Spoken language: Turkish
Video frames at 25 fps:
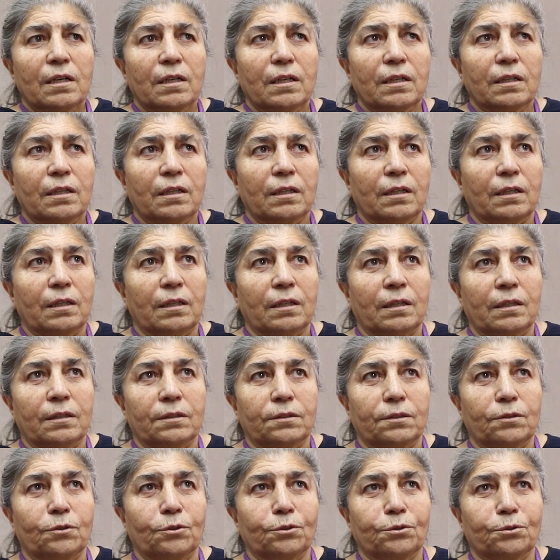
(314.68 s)
E,
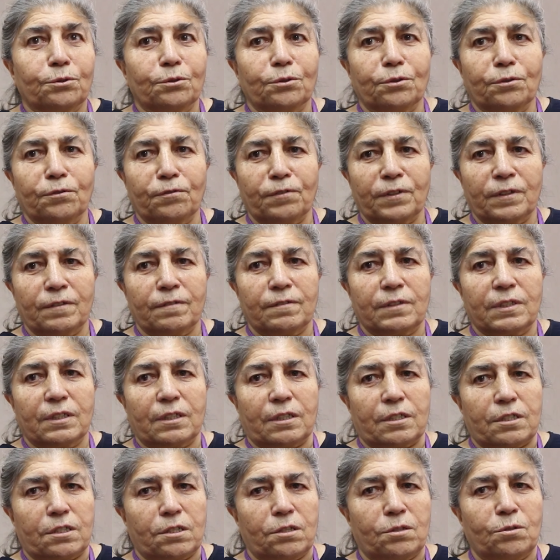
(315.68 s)
Doktor Fevzi
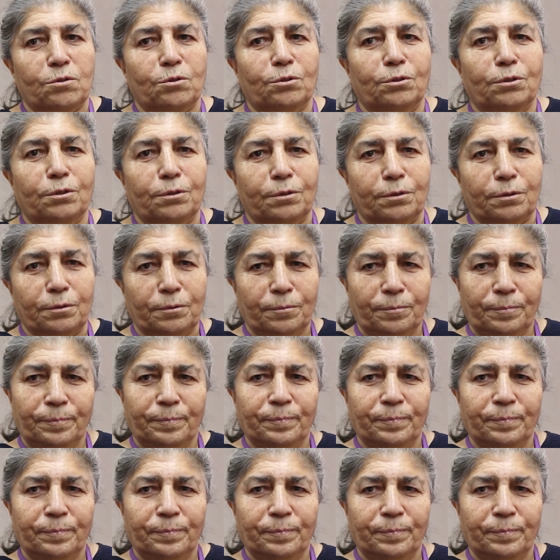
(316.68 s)
Azizoğlu